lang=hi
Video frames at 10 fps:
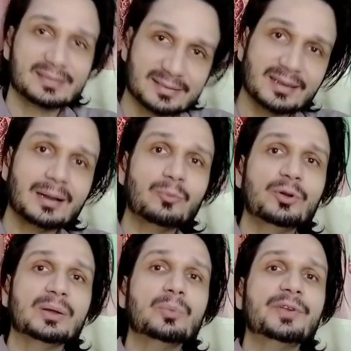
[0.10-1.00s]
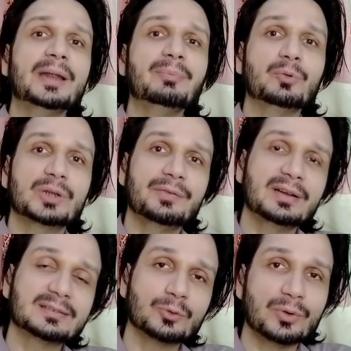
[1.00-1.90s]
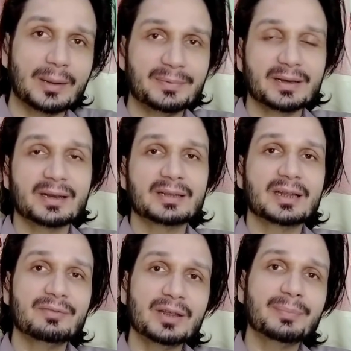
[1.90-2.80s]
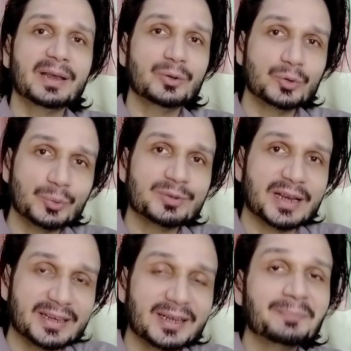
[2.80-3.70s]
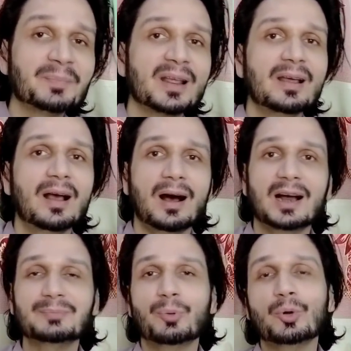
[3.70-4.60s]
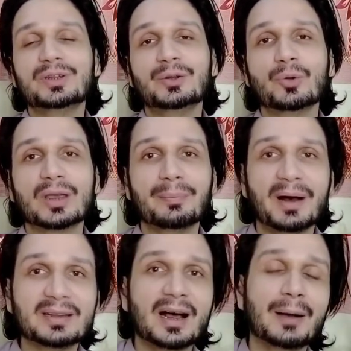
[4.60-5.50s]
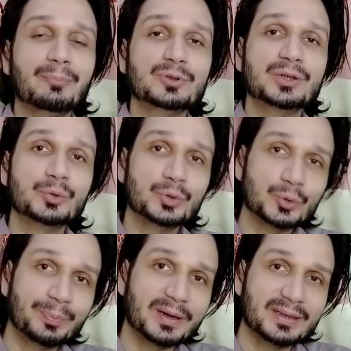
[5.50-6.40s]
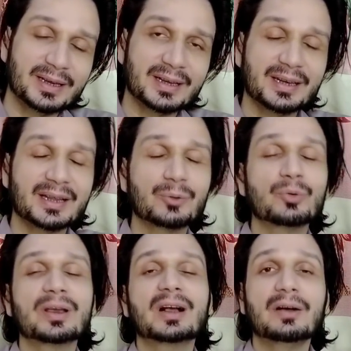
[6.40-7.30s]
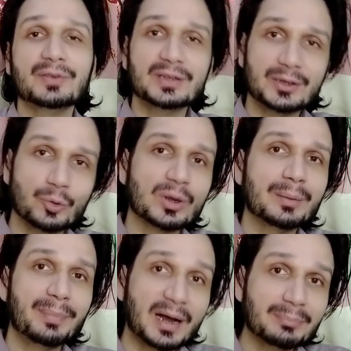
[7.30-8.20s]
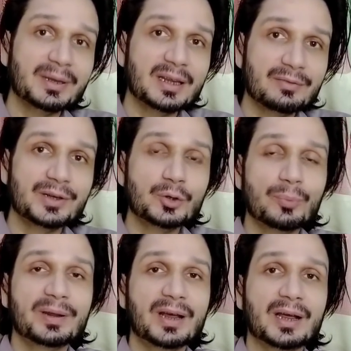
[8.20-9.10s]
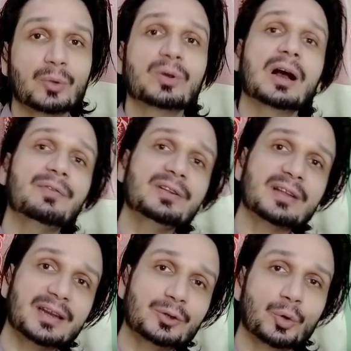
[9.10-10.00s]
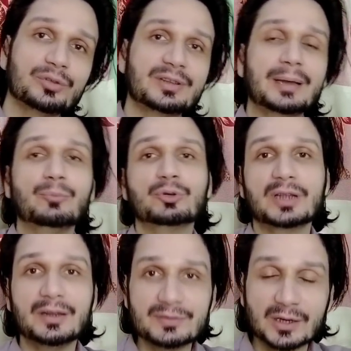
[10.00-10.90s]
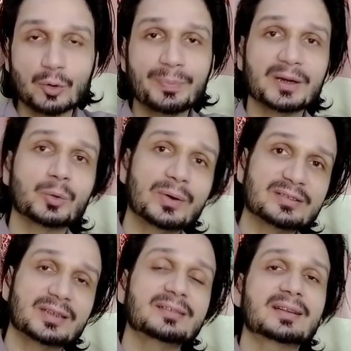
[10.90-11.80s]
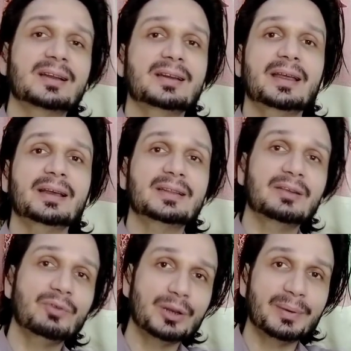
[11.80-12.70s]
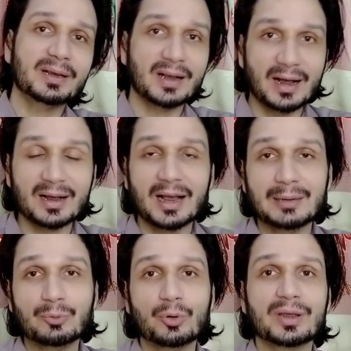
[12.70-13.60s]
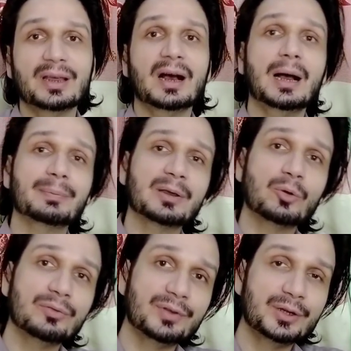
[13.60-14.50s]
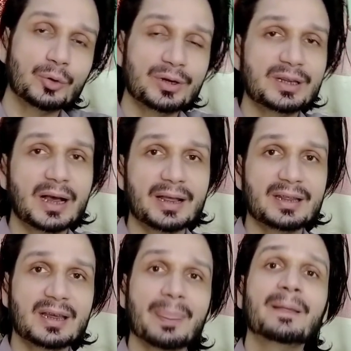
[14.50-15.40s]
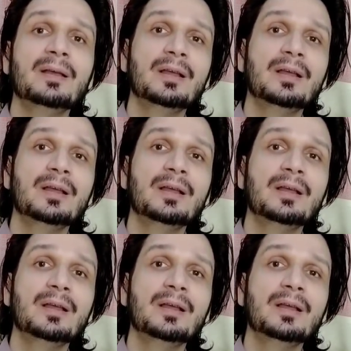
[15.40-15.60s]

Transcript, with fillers: असलम फ्रेंड मैं हूं तनवीर असरूर आप देख रहे हैं तनवीर भाई यूट्यूब चैनल आज बहुत दिनों के बाद आप मुझे यूट्यूब पर देख रहे हैं क्योंकि काफ़ी दिनों के बाद मैं ये वीडियो बना रहा हूँ काफ़ी सारे दोस्त हैं मुख्तलिफ़ जगहों पर क्वेश्चंस कर रहे हैं कि तनवीर भाई कहाँ गायब हो गए हैं आपकी कोई वीडियो नहीं आ रही है